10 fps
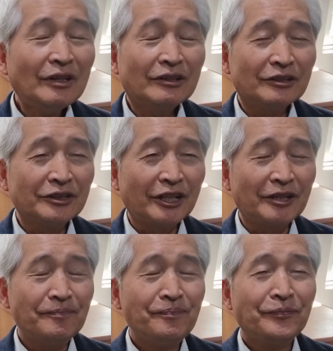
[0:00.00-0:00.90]

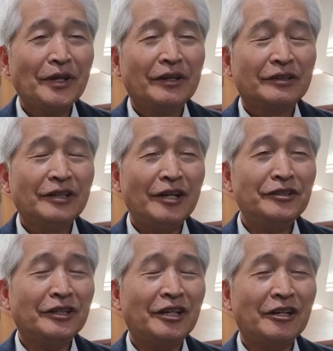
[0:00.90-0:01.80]
그런데 그
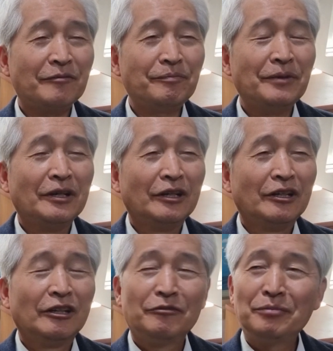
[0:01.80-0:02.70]

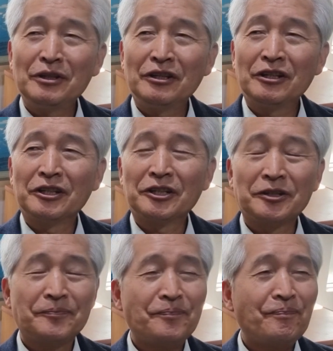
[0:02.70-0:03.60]

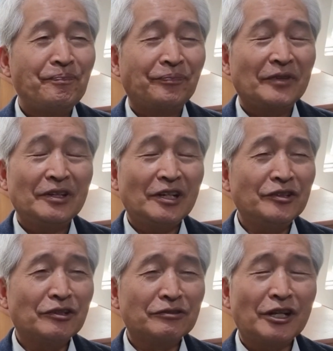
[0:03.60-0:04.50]
핸디캡이
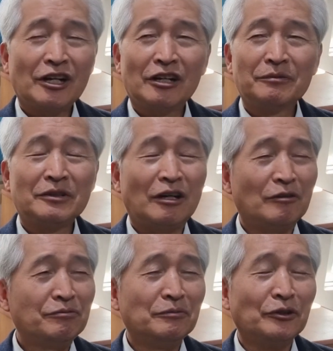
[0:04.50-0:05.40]
인간적으로 생각하면
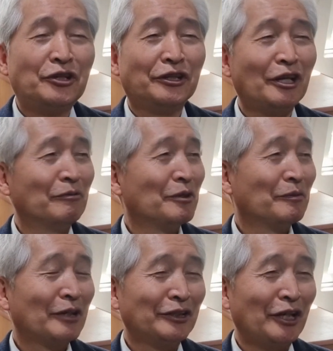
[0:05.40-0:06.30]
아 부모 죄
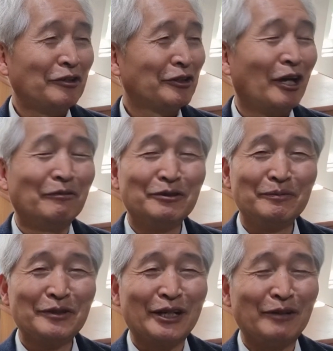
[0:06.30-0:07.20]
때문입니까 내죄
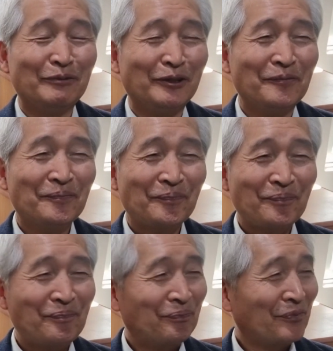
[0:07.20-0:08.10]
때문입니까 뭐
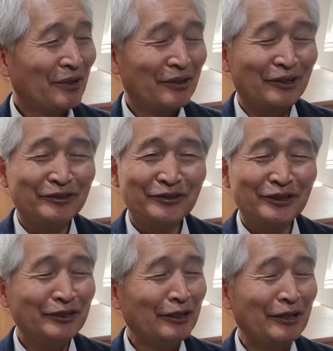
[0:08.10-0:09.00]
이럴 수
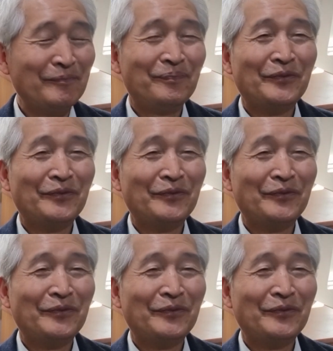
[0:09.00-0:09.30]
있는데